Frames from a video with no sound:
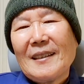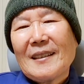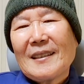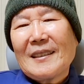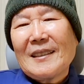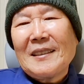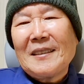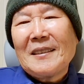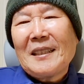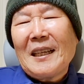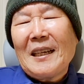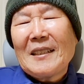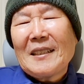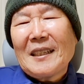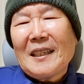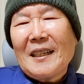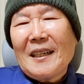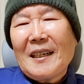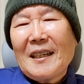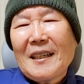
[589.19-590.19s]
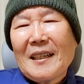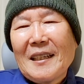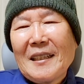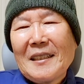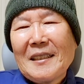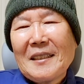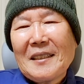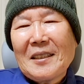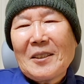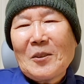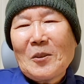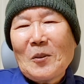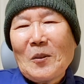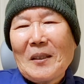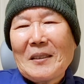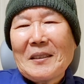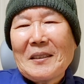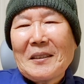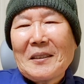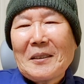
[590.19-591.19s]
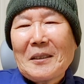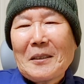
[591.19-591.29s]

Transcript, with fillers: 그 대사가 그렇게 좋아서